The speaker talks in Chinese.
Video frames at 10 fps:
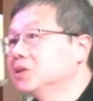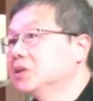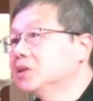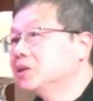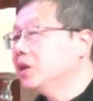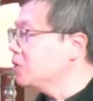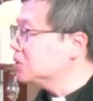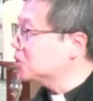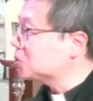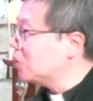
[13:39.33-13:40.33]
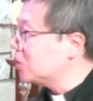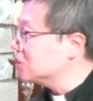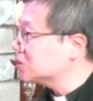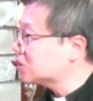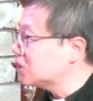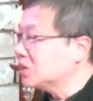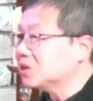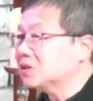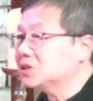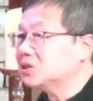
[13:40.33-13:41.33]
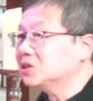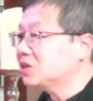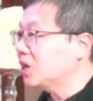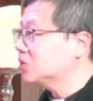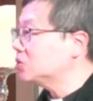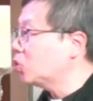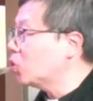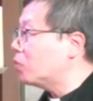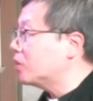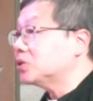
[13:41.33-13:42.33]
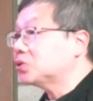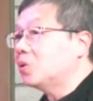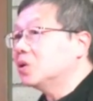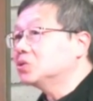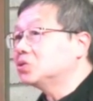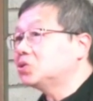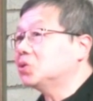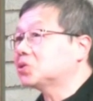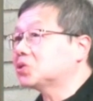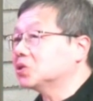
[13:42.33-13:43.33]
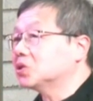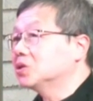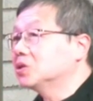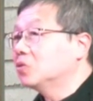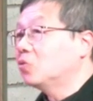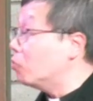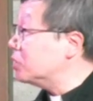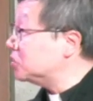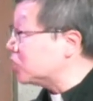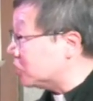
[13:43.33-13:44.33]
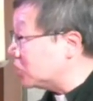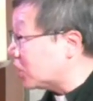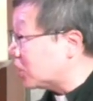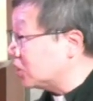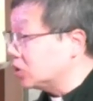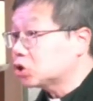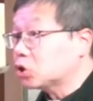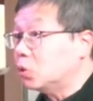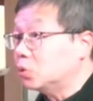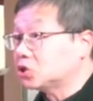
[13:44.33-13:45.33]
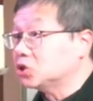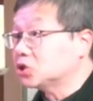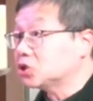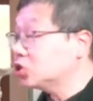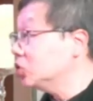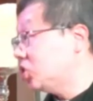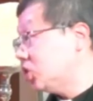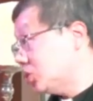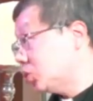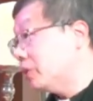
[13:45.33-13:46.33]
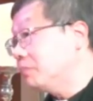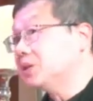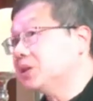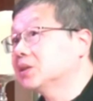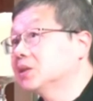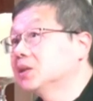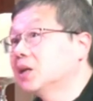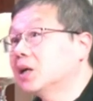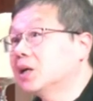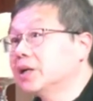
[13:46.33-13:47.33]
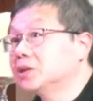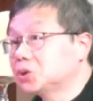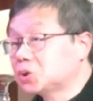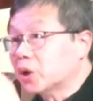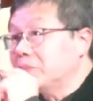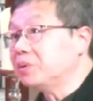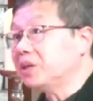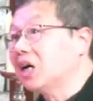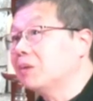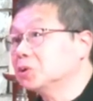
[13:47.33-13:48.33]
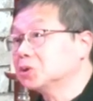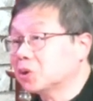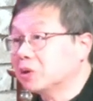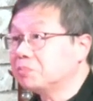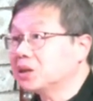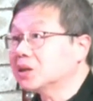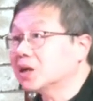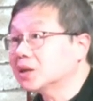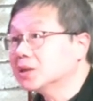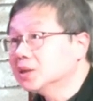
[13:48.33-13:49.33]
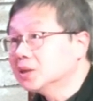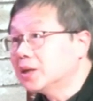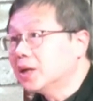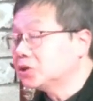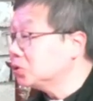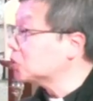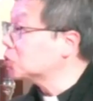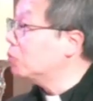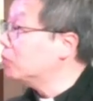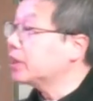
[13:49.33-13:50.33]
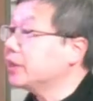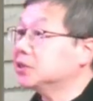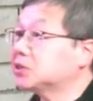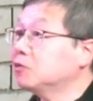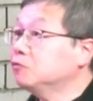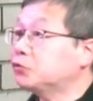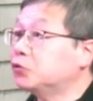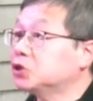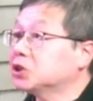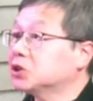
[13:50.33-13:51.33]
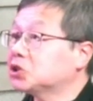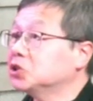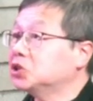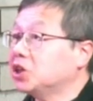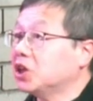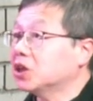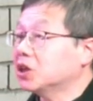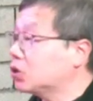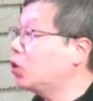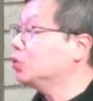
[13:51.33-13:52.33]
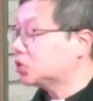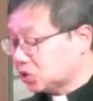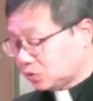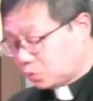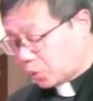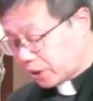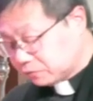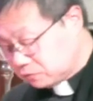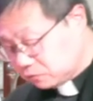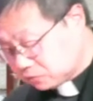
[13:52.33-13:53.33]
也有人说上帝的形象对我们来说就是我们人的统治世界的权柄，哎权柄啊不是权兵啊，呃就是我们可以征服这个世界和控制万物。